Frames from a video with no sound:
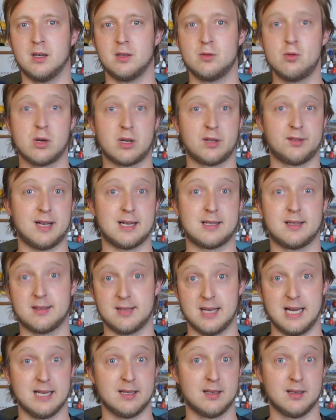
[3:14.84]
Ja, gesagt,
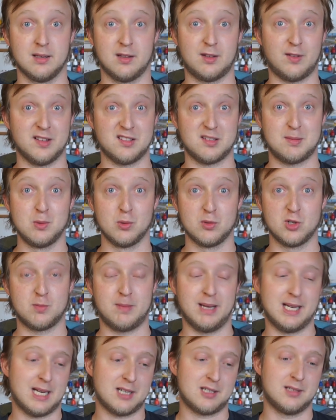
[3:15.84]
getan. 20 Minuten
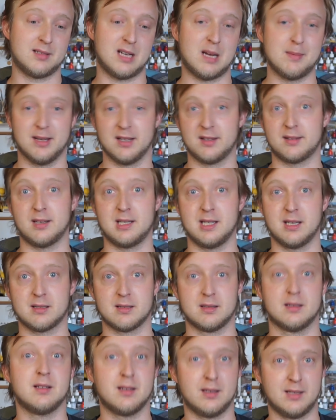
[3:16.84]
später hat die Treiber installiert.
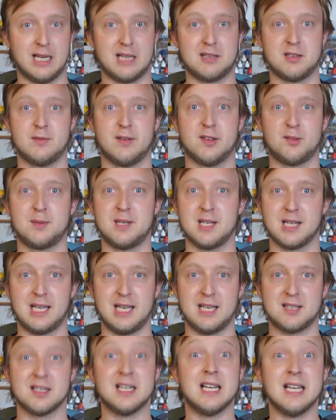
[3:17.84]
Ratet, was wieder
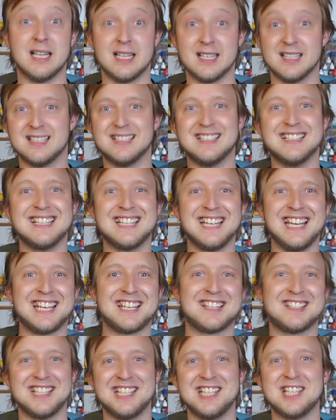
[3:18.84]
geht.
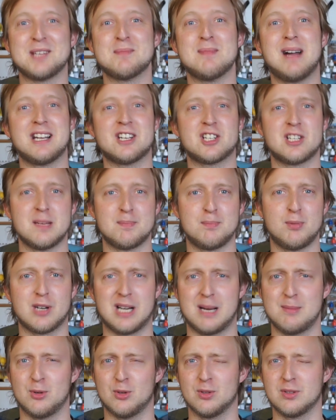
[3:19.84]
Richtig, mein
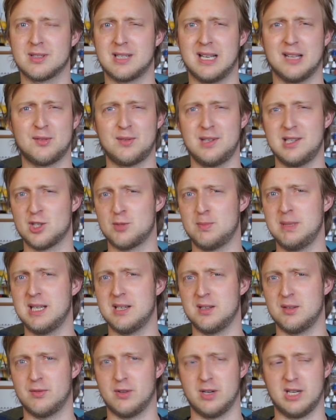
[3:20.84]
Schnittprogramm und ganz viele
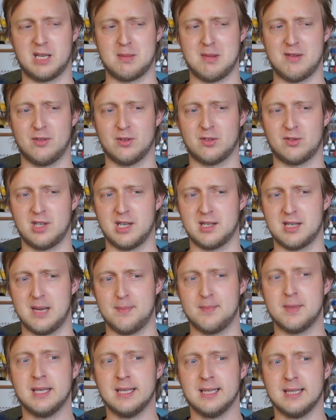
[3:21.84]
Spiele, die vorher nicht mehr funktioniert
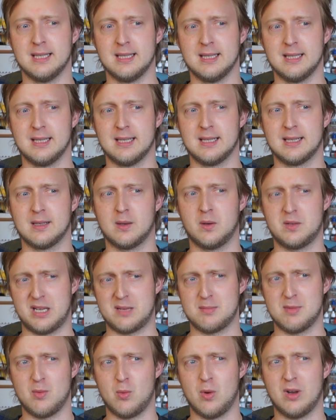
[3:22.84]
haben. Und
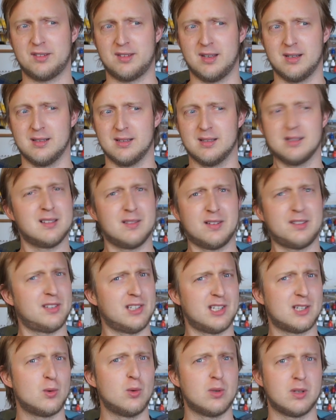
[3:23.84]
dann noch War Thunder, das
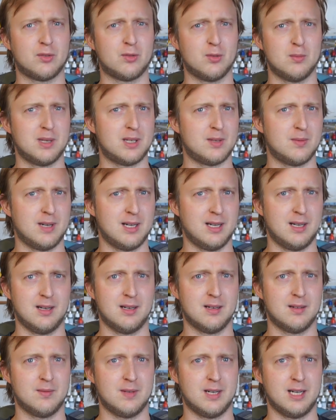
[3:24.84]
nicht gut ist für mich,
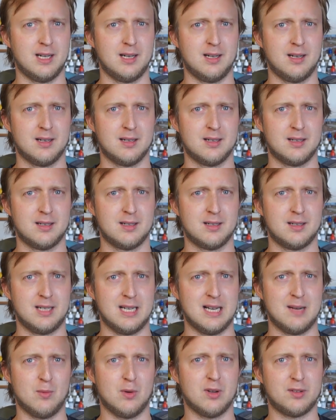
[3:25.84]
weil, weil
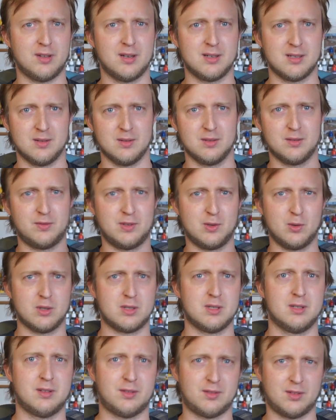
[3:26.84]
ja, War Thunder und
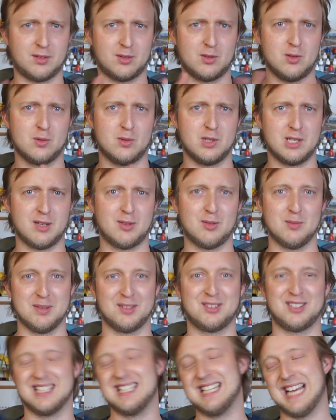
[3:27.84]
Figürchen, das, das konkurriert so ein
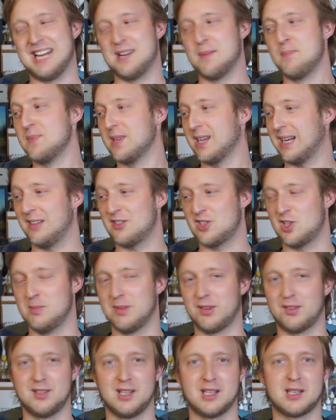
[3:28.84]
bisschen. Nein, ganz schlimm
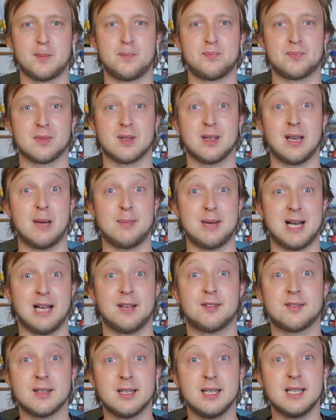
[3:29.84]
ist es nicht. Aber
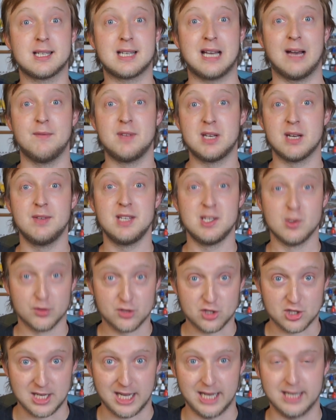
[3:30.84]
heißt, ich kann wieder
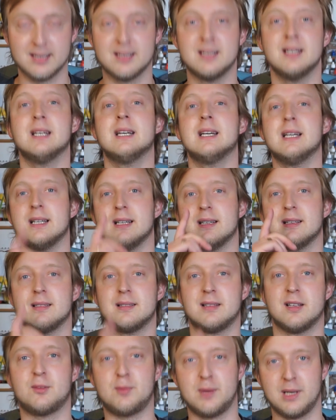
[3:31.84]
Videos schneiden.
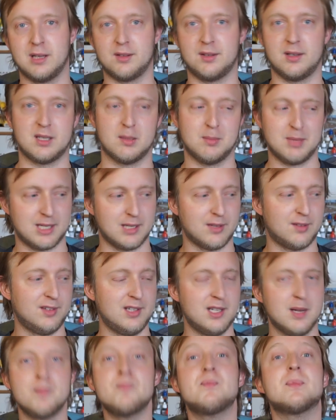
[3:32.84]
Deswegen seht ihr mich jetzt
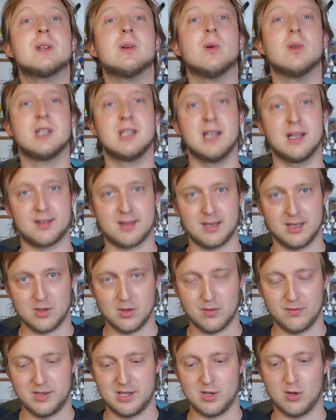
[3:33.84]
hier. Und jetzt kann
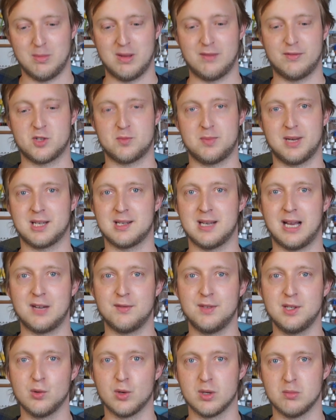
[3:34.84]
ich hoffentlich auch mein Versprechen,
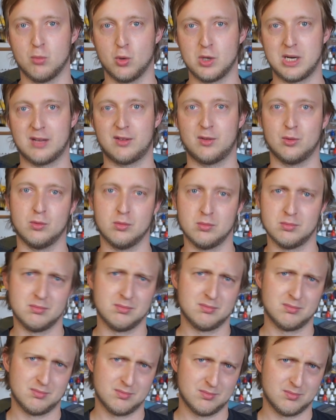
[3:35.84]
ein Video im Monat so
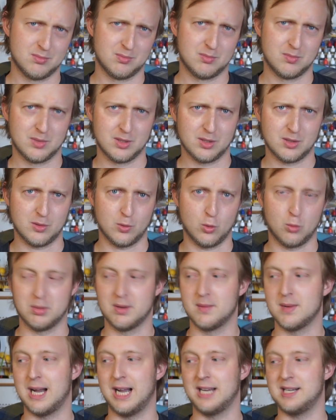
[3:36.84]
grob
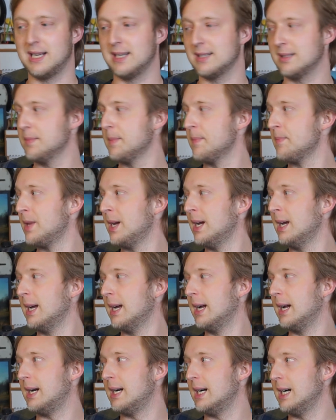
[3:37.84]
einhalten.
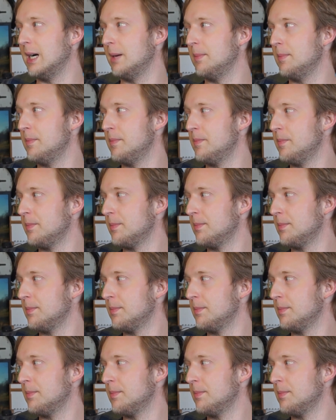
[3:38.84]
Ähm,